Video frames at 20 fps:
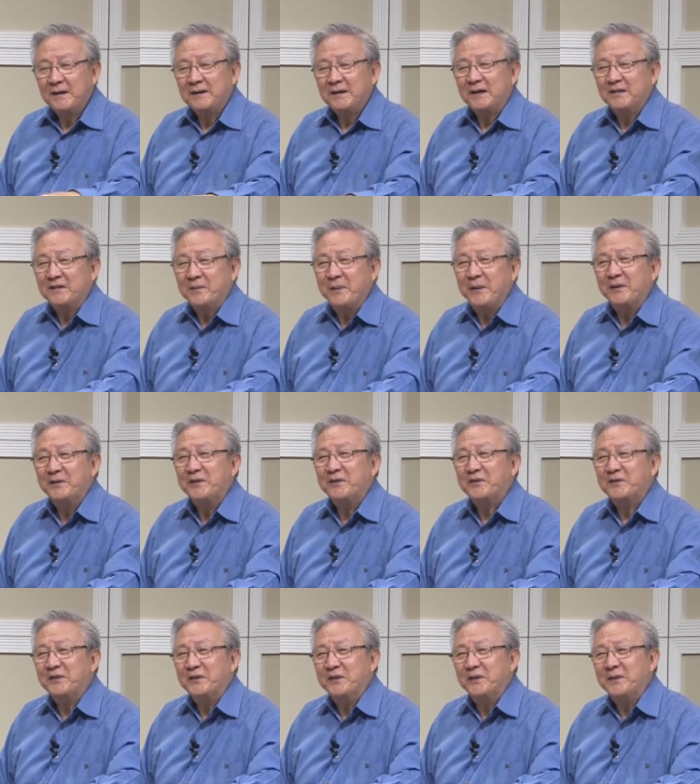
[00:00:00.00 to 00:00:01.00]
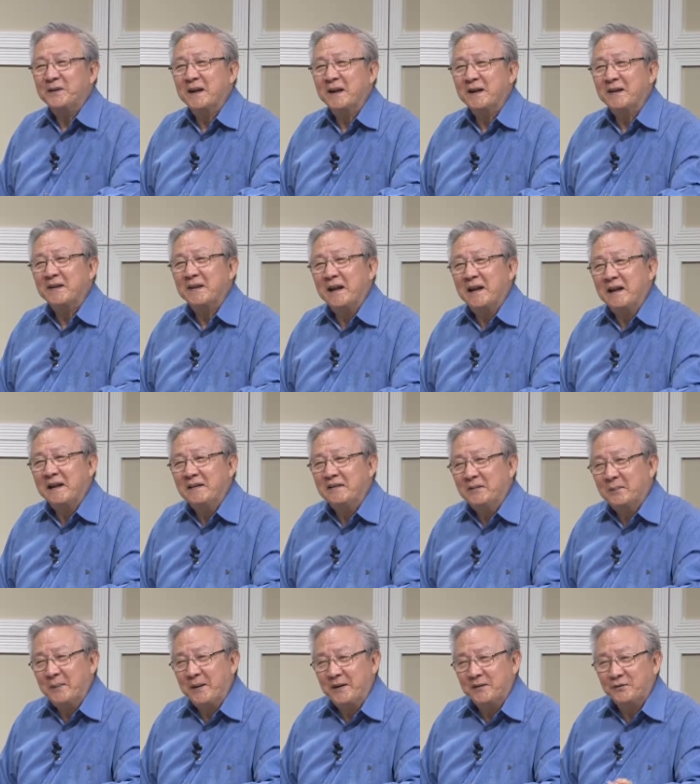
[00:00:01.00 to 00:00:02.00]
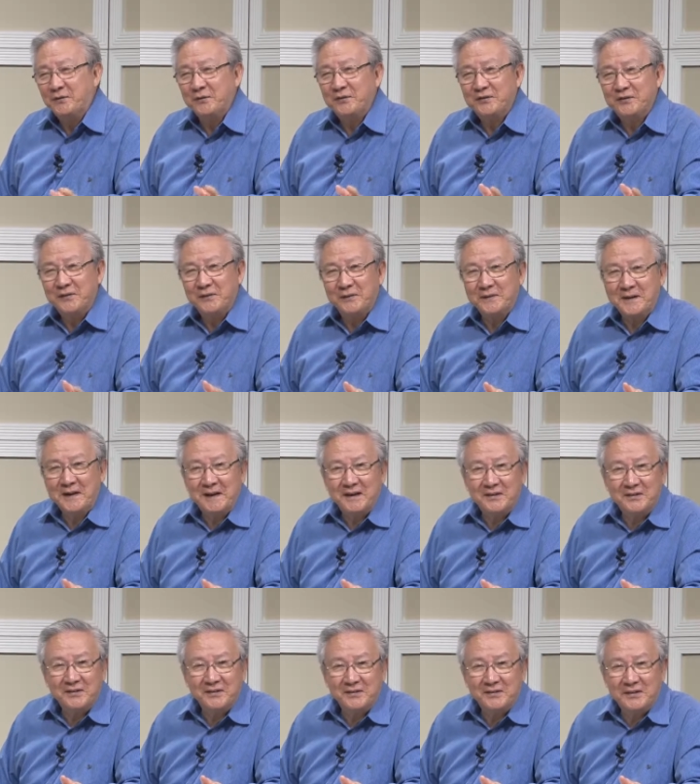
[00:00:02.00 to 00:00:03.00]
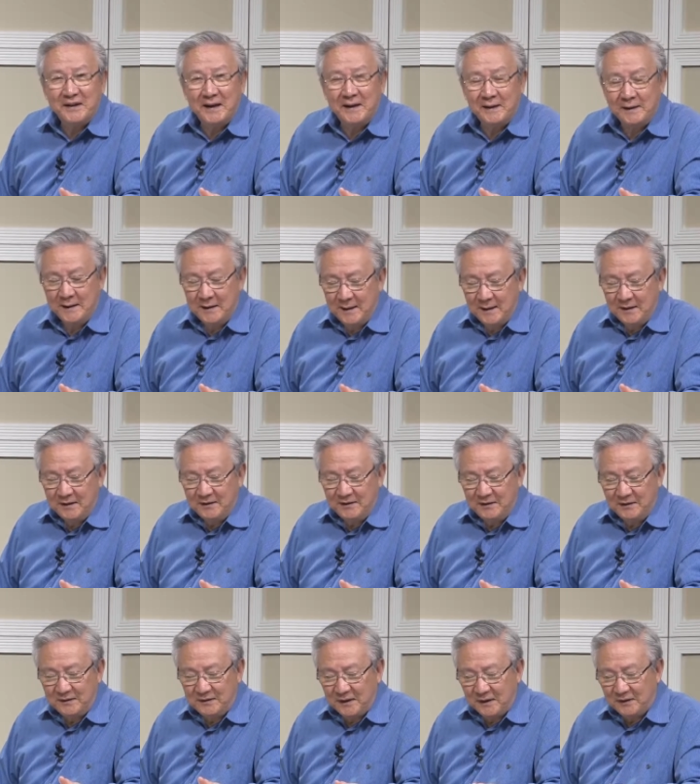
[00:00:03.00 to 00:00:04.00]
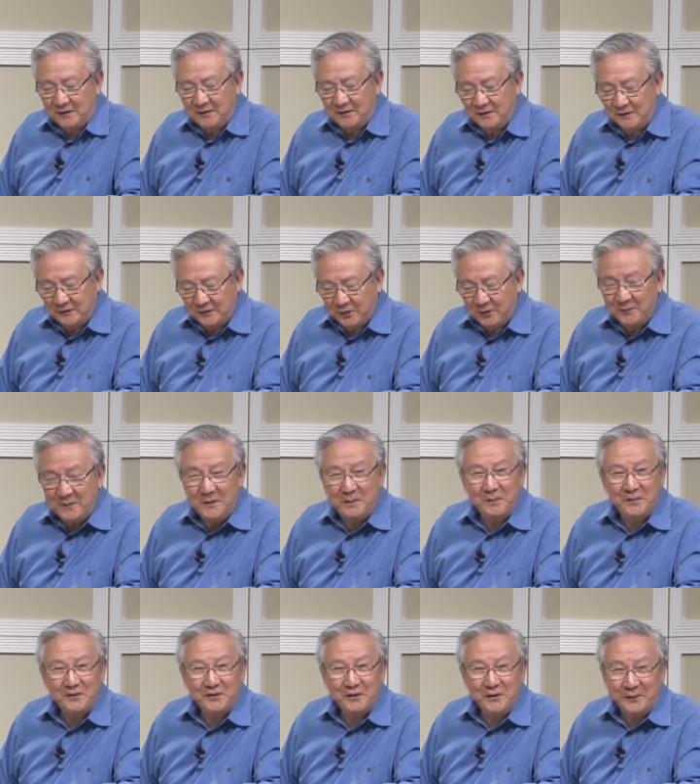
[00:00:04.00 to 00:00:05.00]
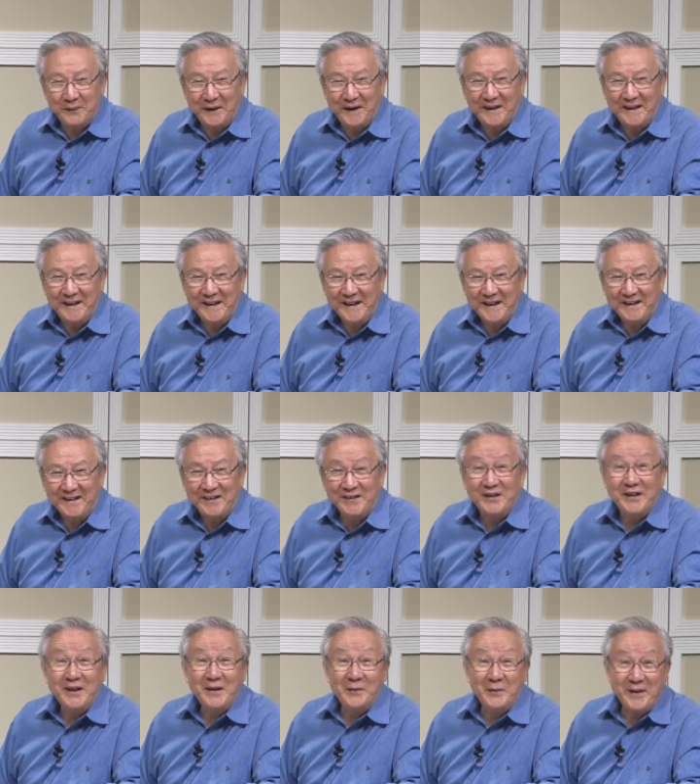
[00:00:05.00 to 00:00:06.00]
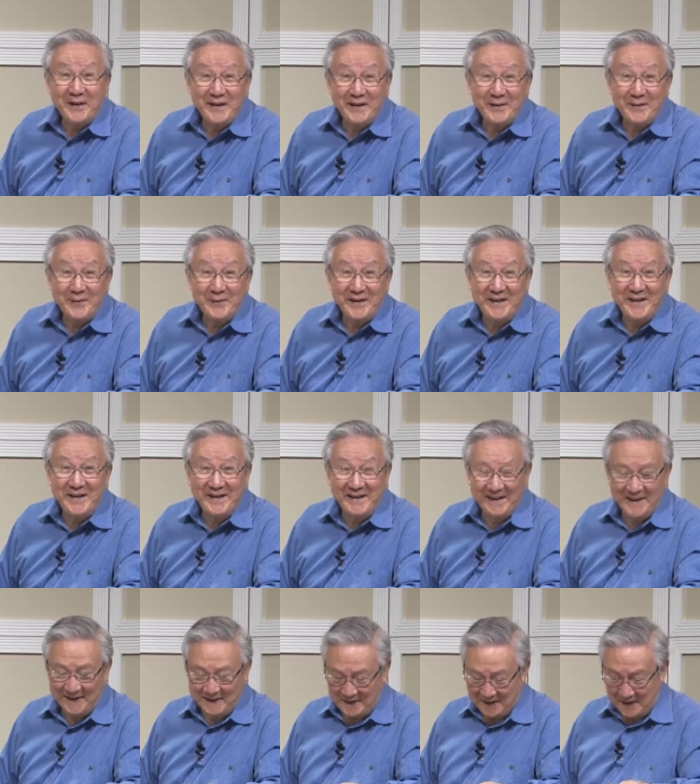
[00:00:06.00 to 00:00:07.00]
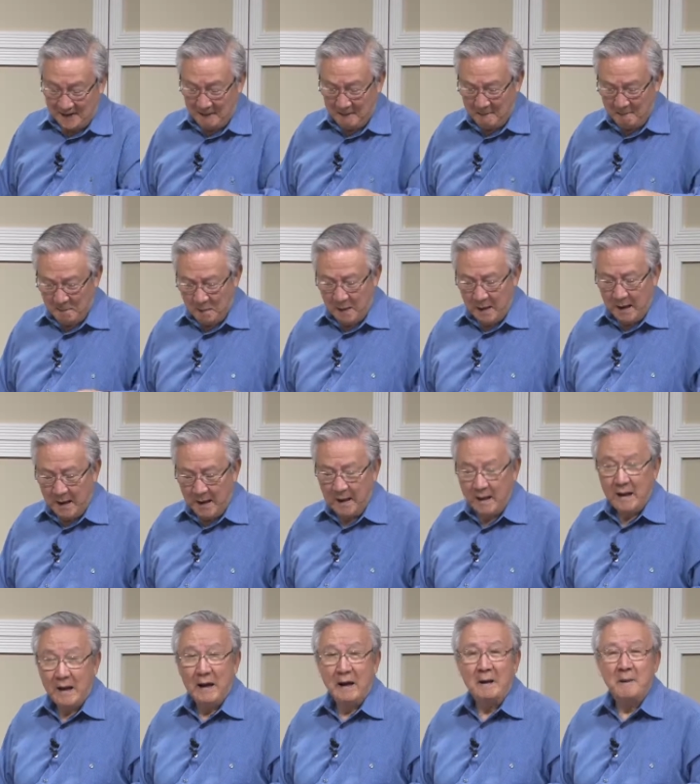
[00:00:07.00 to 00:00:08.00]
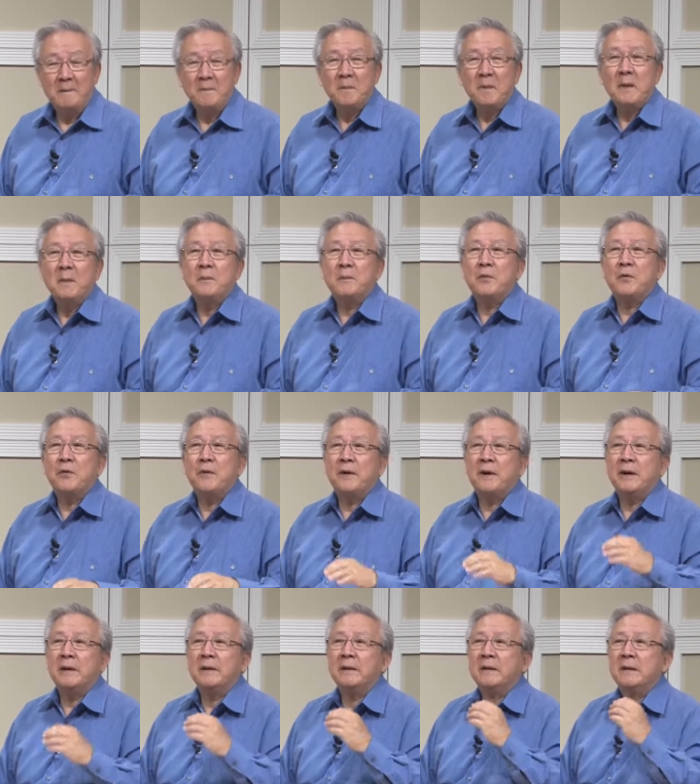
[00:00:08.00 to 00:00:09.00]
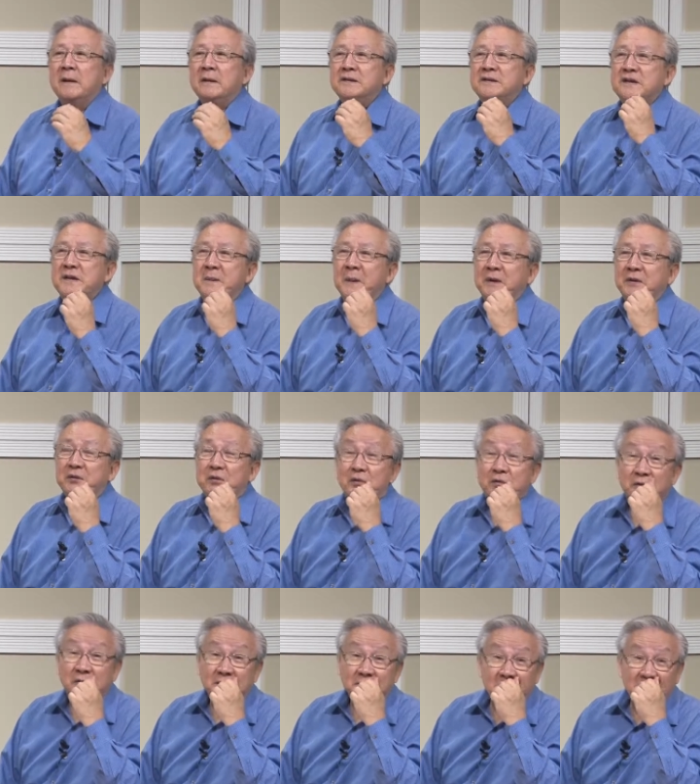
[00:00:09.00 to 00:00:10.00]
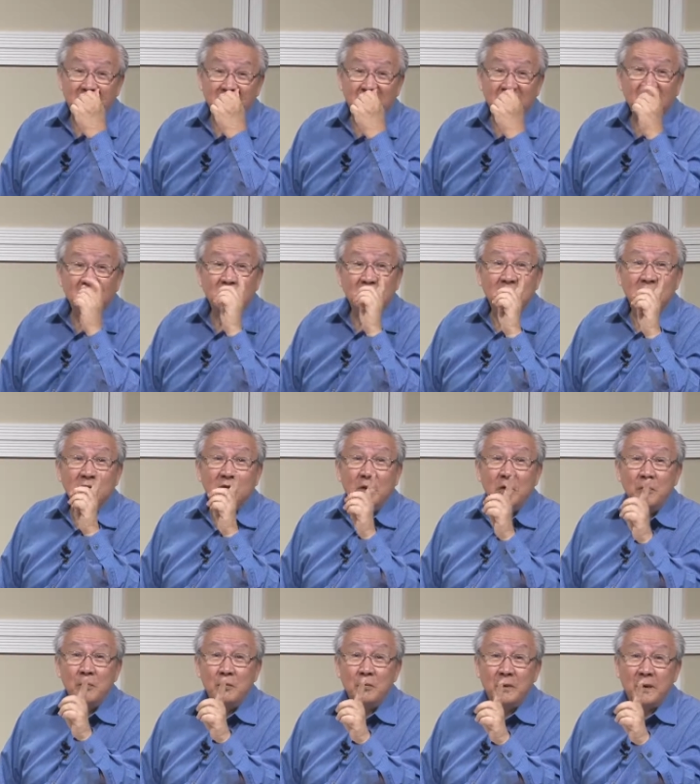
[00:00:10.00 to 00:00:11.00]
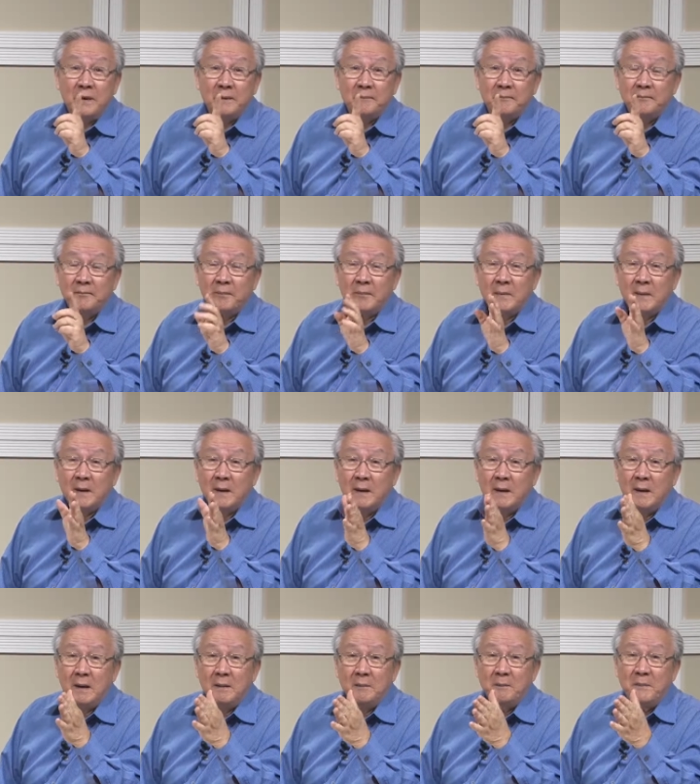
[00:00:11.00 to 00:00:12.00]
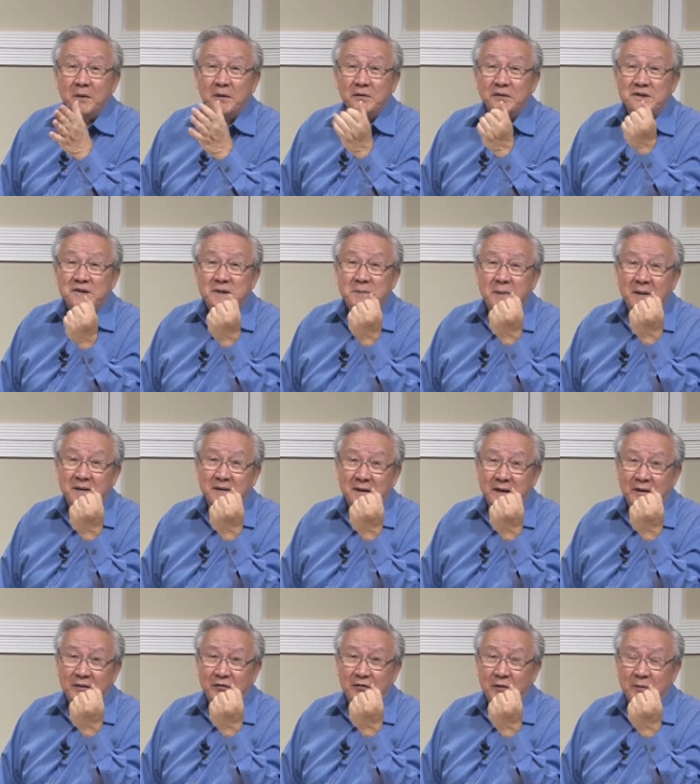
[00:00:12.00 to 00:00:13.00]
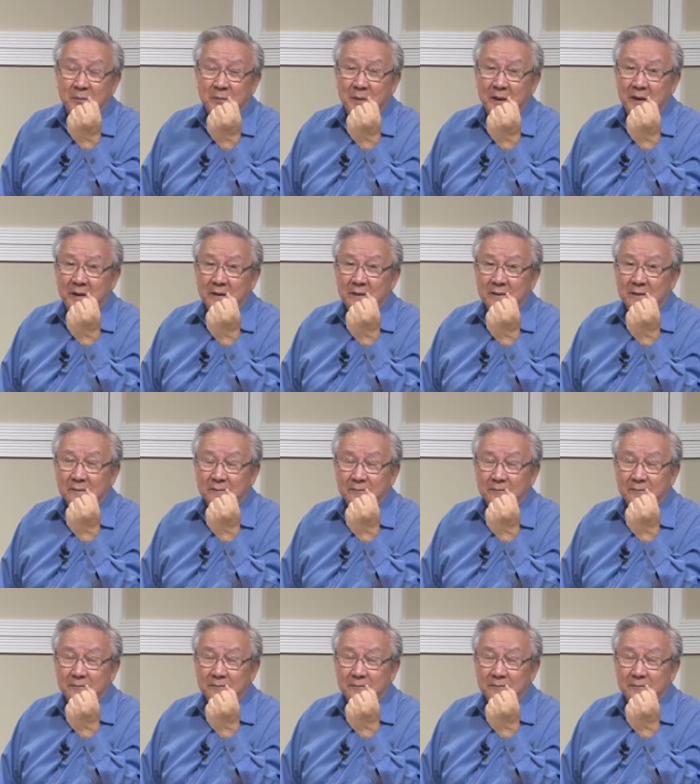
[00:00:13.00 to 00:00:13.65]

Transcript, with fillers: 他怎么样去使用他的能力，怎么样去使用他的智商，是到底是聪明不聪明的，那是另外一个问题了。OK，好，不过呢。起码就是人跟动物呢，没有基本上的分别。